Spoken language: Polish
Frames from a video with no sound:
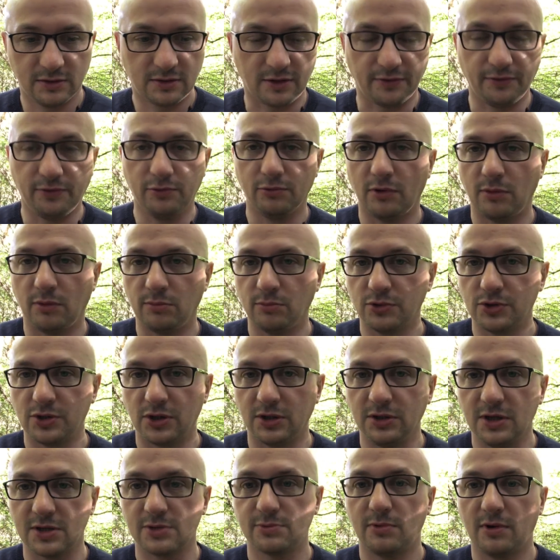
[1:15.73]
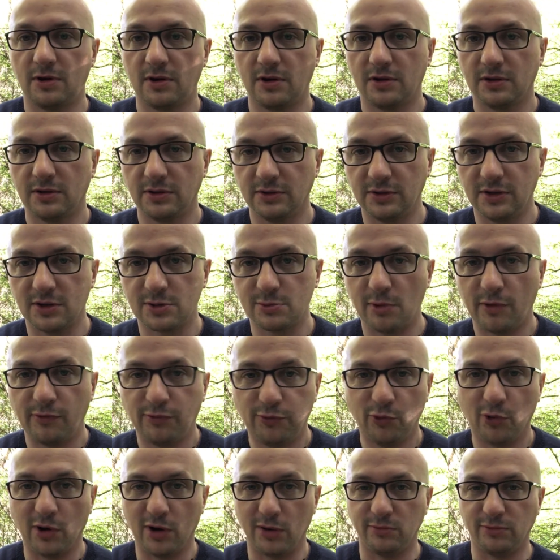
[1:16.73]
trafiła mu się niezła, niezła
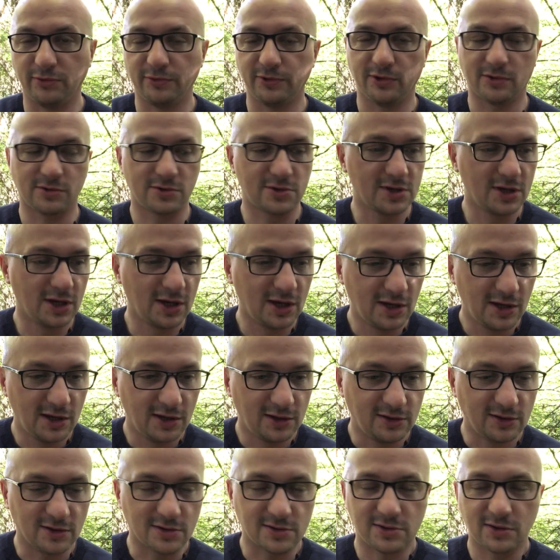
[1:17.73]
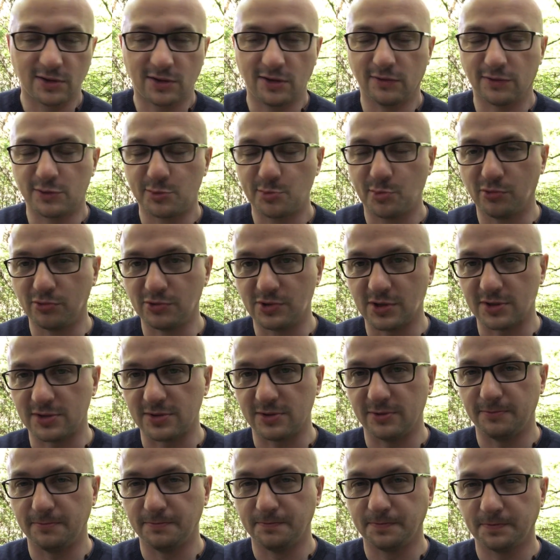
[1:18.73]
fucha, mówiąc językiem
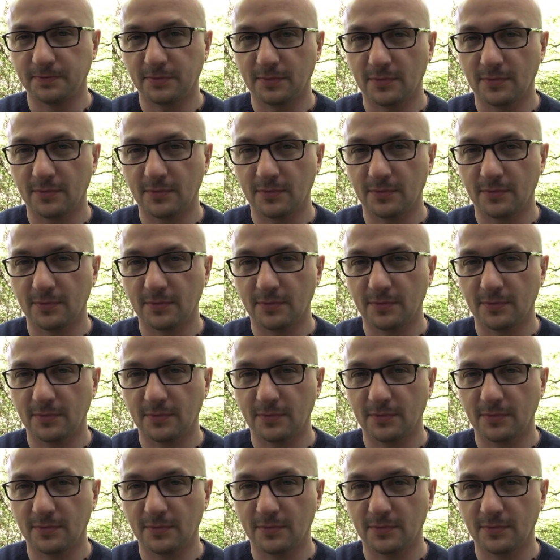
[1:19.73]
współczesnym.